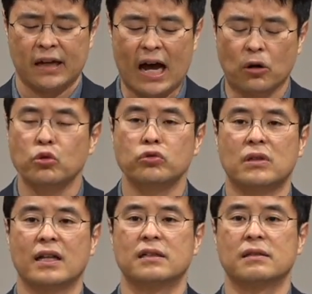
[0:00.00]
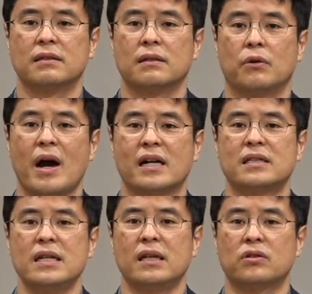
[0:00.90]
가론 유다는
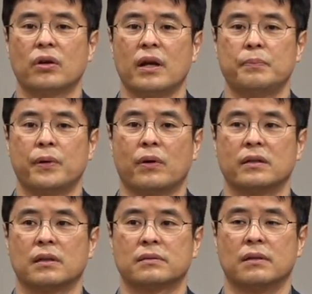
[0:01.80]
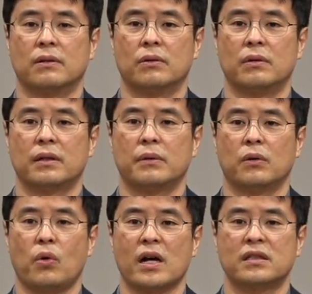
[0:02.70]
확실히 처리할 필요가 있었어요.
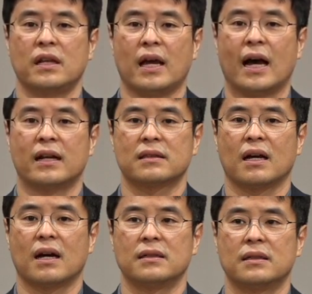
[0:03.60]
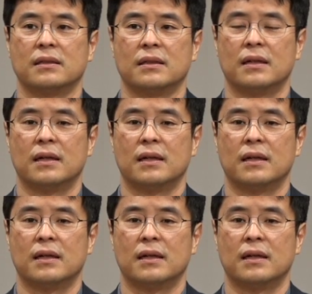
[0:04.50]
왜냐하면 확실히 안 했다가는